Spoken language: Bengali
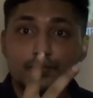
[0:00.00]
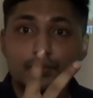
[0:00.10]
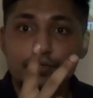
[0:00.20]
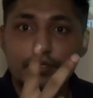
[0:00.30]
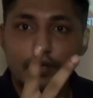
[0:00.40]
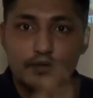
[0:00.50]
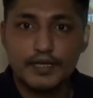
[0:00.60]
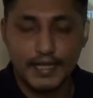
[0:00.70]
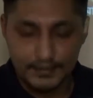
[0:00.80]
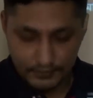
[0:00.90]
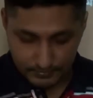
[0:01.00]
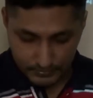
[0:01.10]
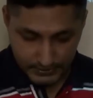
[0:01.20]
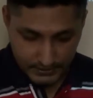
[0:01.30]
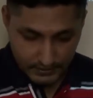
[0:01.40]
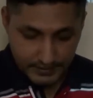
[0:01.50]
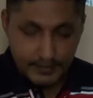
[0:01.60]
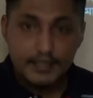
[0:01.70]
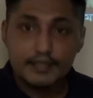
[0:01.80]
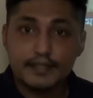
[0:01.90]
দুই ধরনের আইকিউ পরীক্ষা হয়
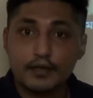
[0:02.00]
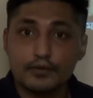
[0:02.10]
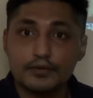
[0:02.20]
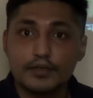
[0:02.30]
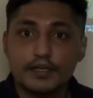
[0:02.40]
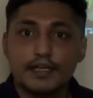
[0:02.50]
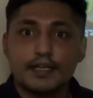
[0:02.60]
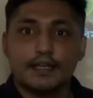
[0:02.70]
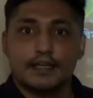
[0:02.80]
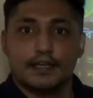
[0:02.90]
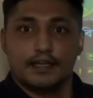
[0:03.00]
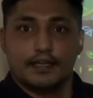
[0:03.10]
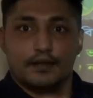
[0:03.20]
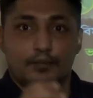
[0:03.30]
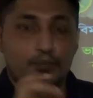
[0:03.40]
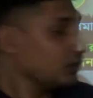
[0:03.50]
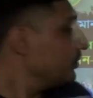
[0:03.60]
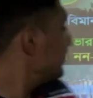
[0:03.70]
দেখো প্রথম